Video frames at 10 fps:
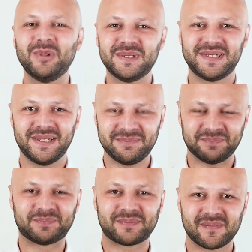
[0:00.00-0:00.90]

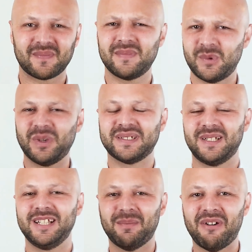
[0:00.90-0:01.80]
dulce, tiene una
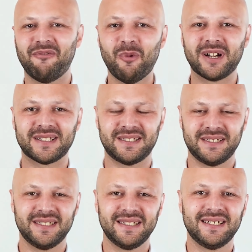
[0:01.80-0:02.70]
salida más
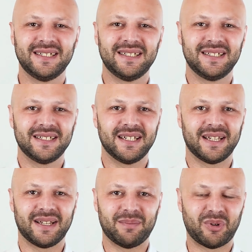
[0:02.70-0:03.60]
fuerte,
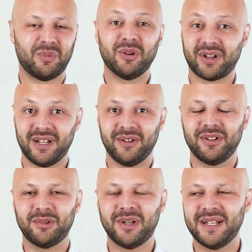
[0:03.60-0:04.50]
eh, por lo menos que el
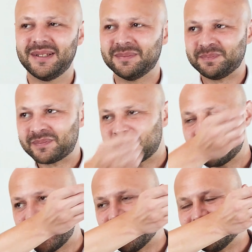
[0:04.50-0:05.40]
de Toilette,
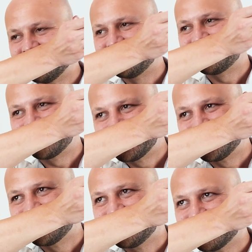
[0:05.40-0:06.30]
pero
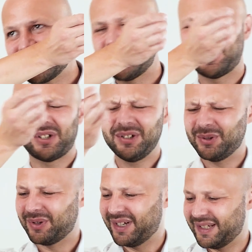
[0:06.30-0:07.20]
qué
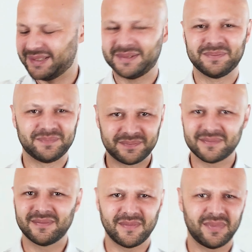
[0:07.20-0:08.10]
rico que es.
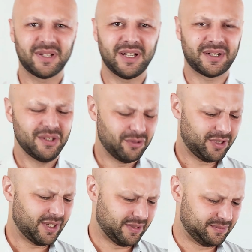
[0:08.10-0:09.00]
Qué rico
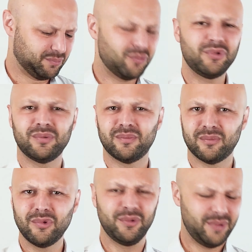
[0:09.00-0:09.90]
que es. Muy,
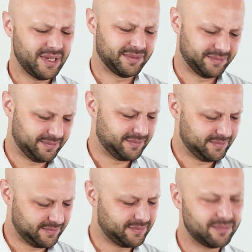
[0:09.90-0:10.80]
muy bien.
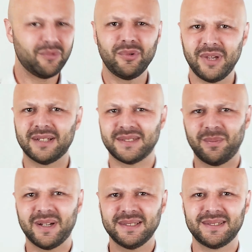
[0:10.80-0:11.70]
Muy bien.
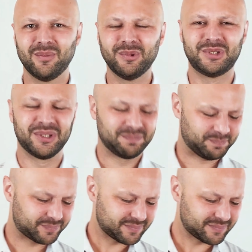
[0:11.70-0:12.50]
Se parece mucho.